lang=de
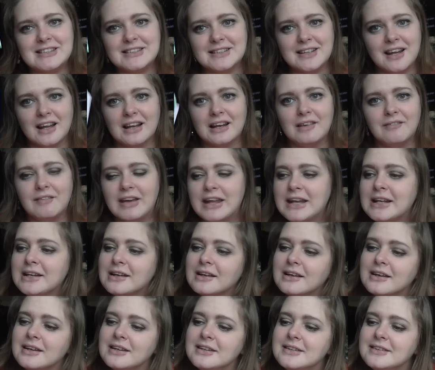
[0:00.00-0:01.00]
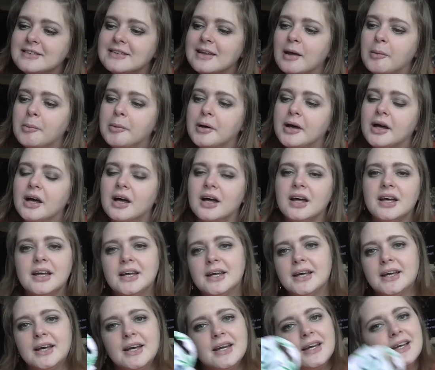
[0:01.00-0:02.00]
weil sie nach Lavendel riecht, aber
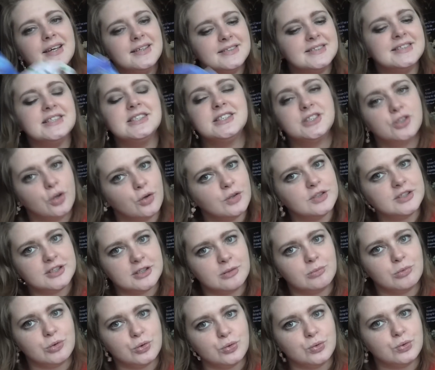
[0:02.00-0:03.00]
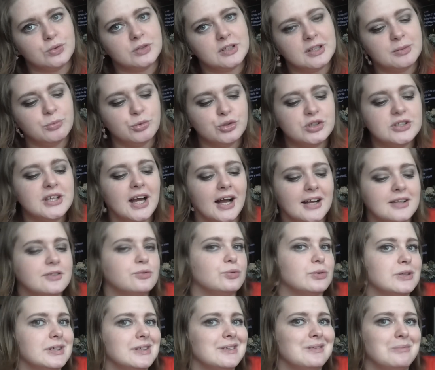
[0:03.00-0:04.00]
sie ist trotzdem gut. Ich muss sie halt
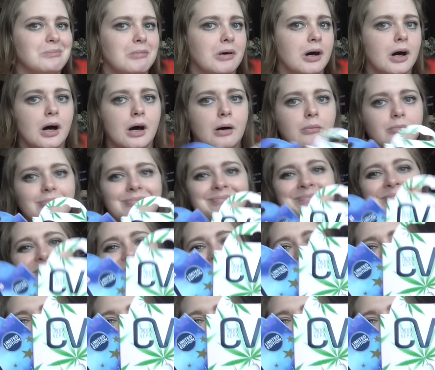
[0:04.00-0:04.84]
nur nicht immer haben.